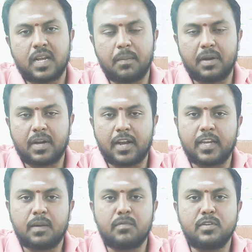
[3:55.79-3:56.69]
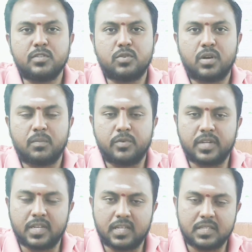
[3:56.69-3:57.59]
நம்ம கிடைக்கும்னு சொல்ல
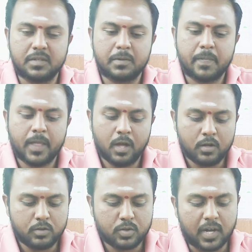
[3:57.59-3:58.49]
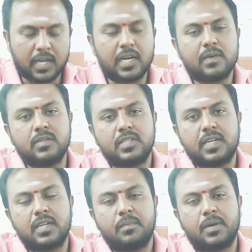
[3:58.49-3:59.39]
முடியாது ஸோ அதனால் வந்து
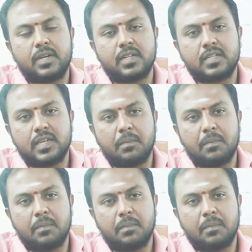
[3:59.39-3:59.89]
என்ன பண்ணுறது